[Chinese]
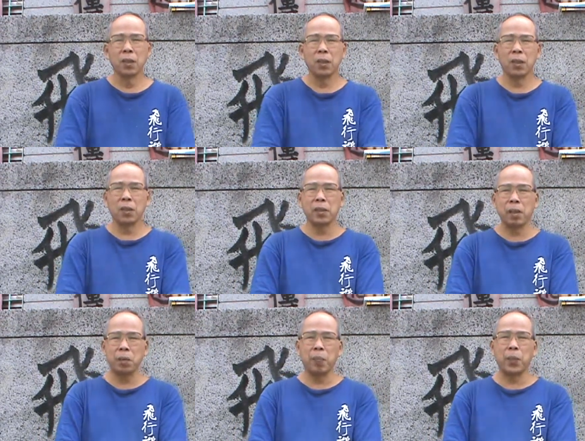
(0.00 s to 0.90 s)
呃，
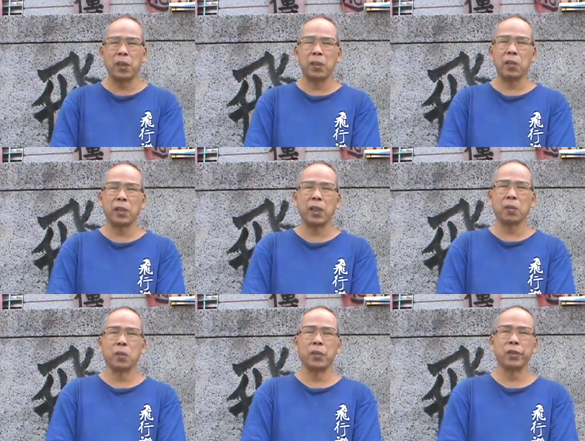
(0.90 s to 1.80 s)
三毛本人我
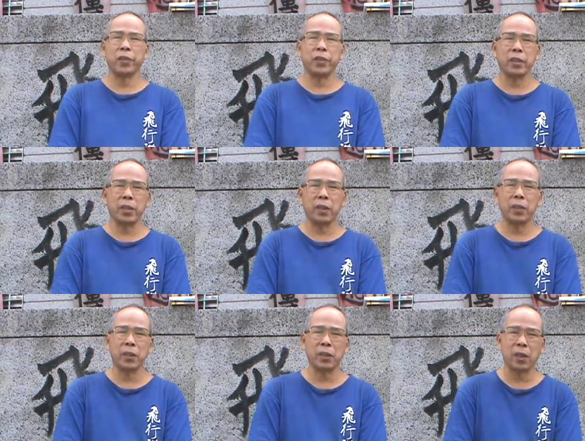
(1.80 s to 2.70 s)
见过，大
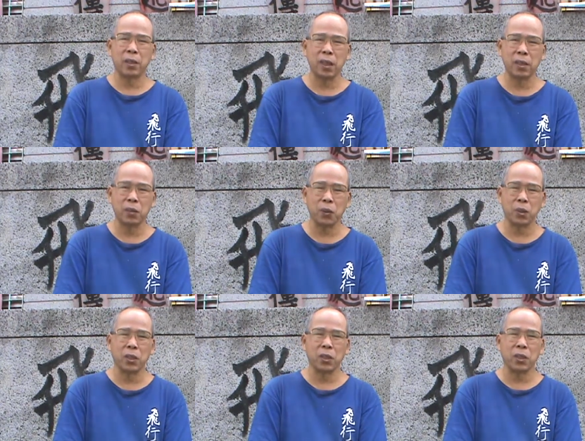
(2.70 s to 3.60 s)
约在三十多
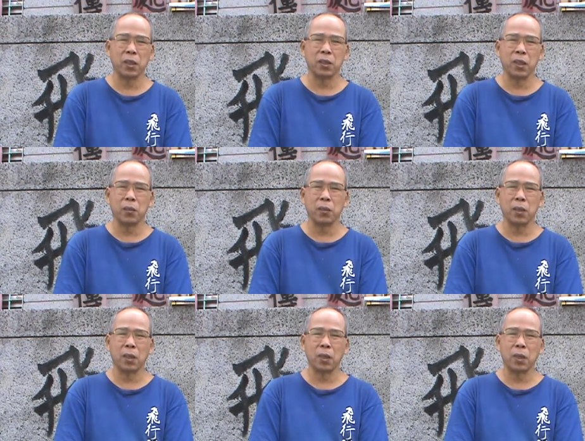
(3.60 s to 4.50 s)
年前，那个时候我
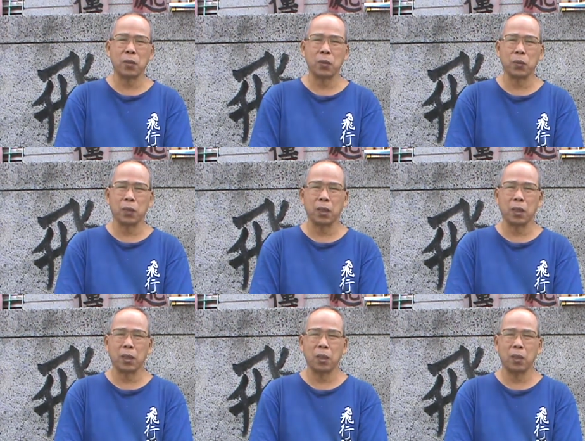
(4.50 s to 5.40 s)
在高雄
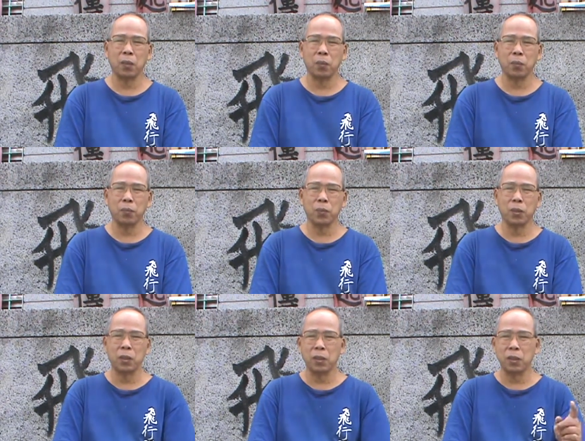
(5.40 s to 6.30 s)
的，
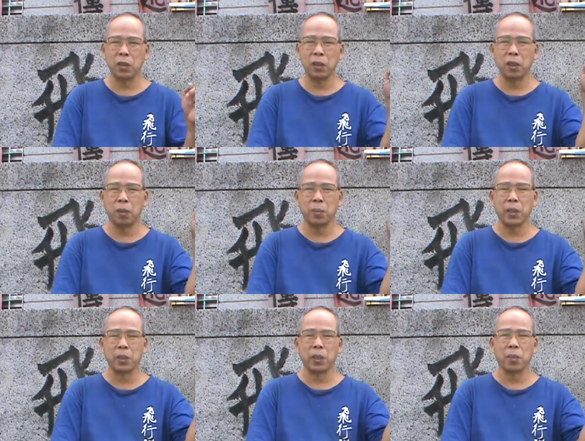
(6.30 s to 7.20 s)
现在我不
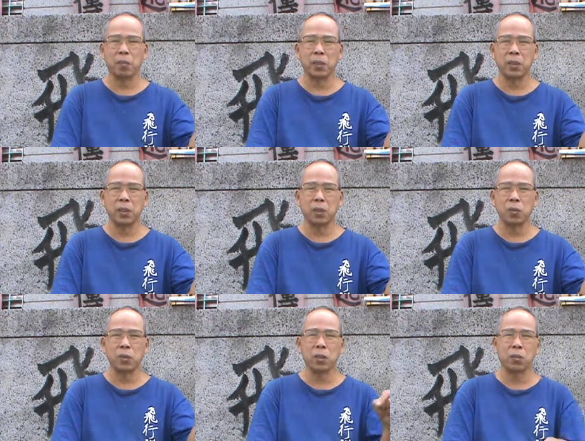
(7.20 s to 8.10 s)
知道叫什么，以前叫
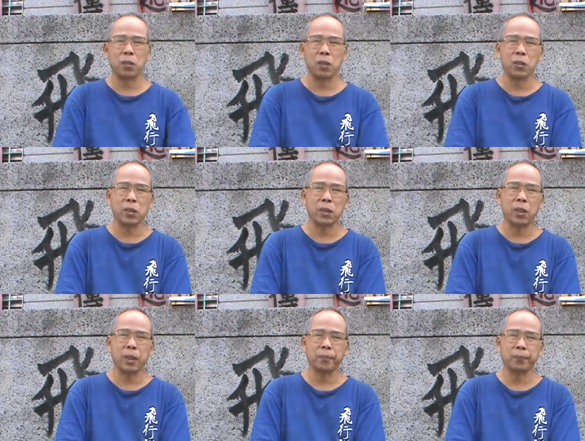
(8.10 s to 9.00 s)
中正文化中
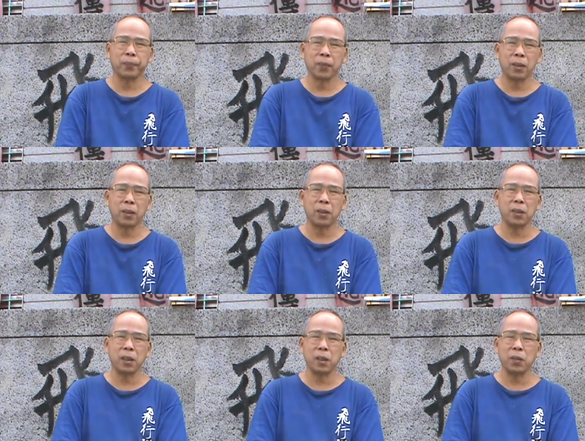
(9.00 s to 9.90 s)
心啊。那
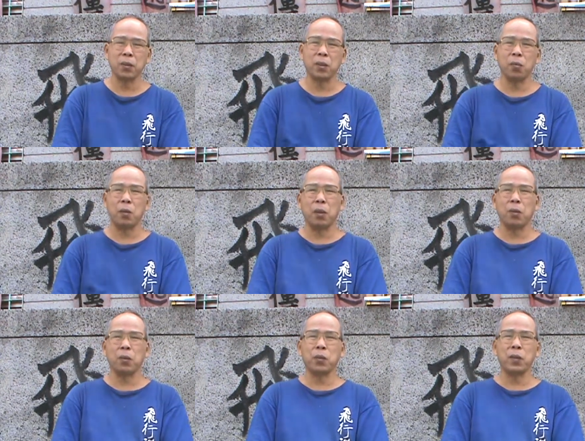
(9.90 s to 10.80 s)
时候高雄的文化
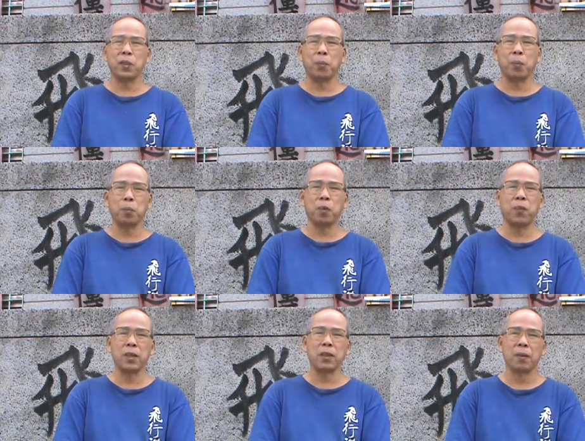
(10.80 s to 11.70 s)
活动正在蓬勃
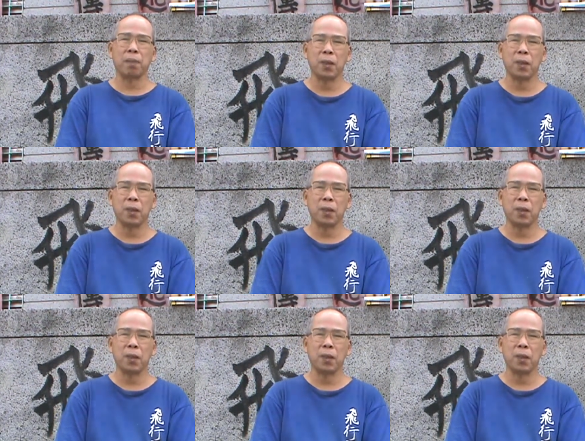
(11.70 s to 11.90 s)
发展，